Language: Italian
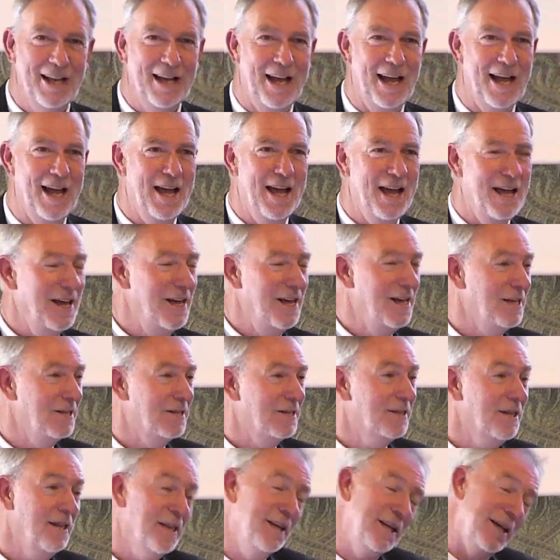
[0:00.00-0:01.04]
Eh,
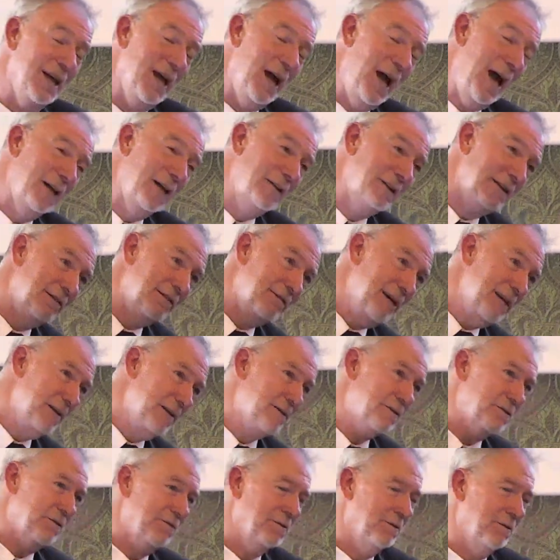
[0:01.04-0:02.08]
sì,
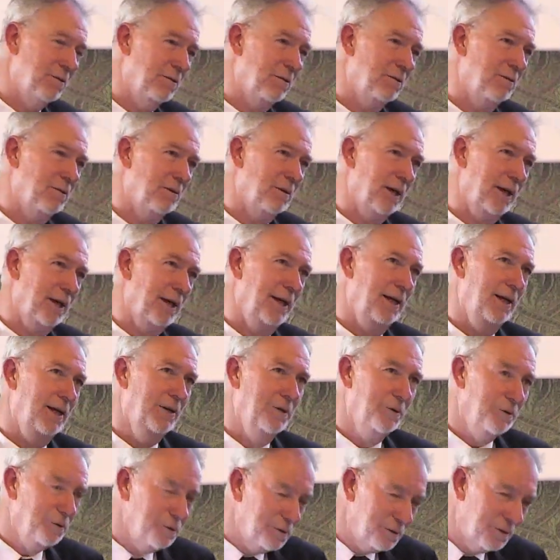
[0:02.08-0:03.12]
attraverso i
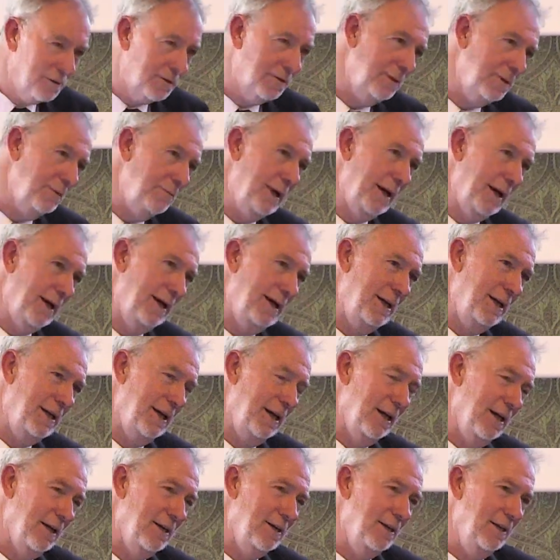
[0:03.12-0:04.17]
nostri banchi
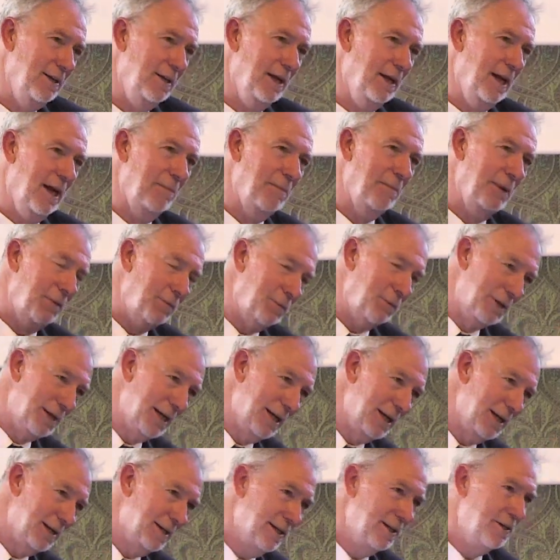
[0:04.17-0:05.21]
dati abbiamo
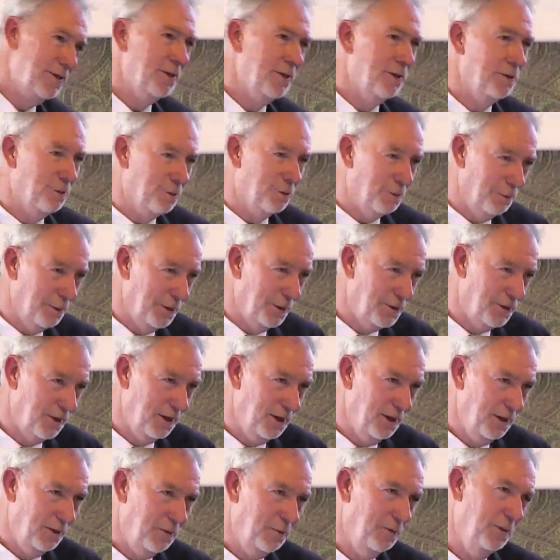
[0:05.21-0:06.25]
dati
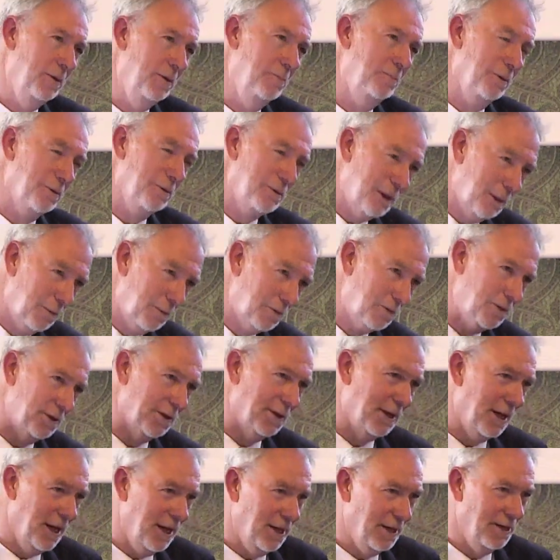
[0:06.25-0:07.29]
genomici, quindi possiamo
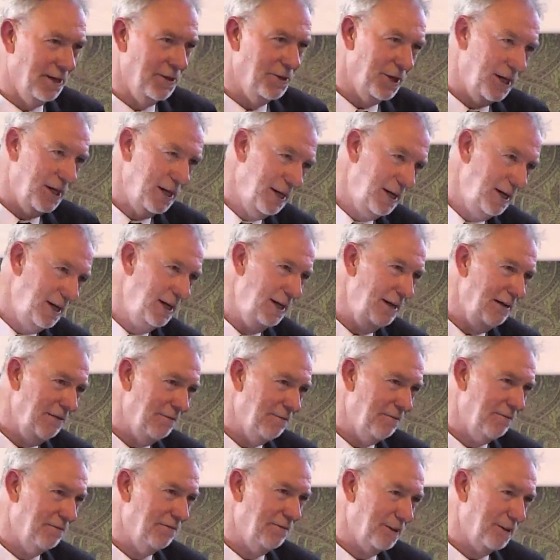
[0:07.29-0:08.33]
cercare i geni
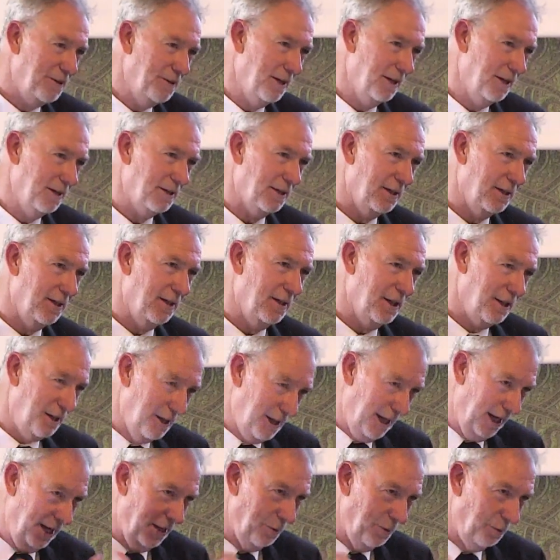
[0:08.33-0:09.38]
NIF, eccetera,
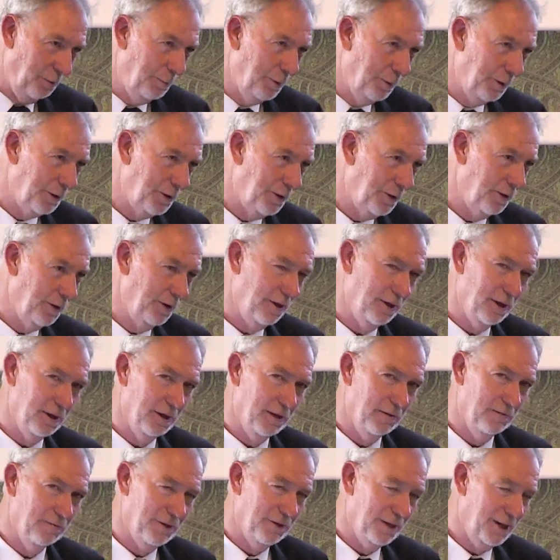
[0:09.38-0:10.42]
i Operon,
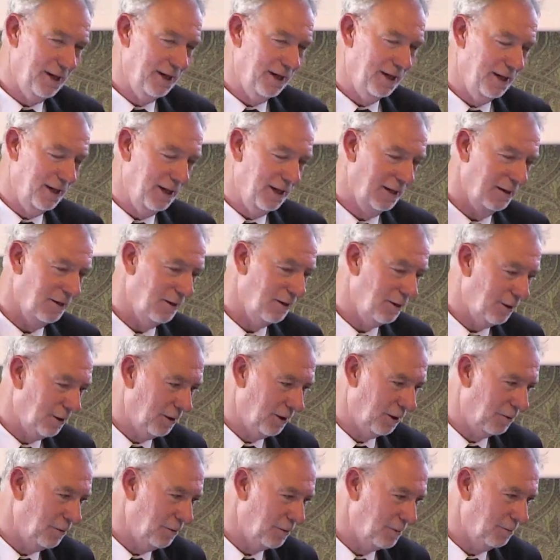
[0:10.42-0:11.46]
eh, vedere da
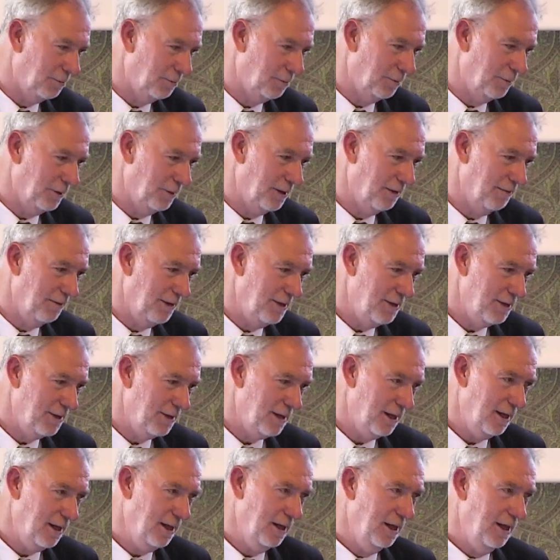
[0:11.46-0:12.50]
questo punto di
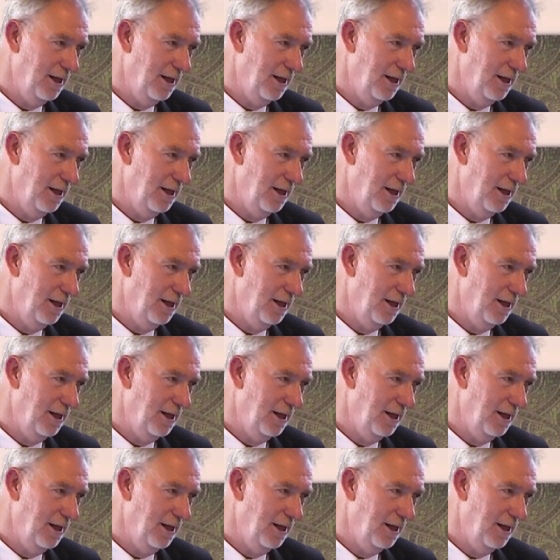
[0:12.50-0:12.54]
vista.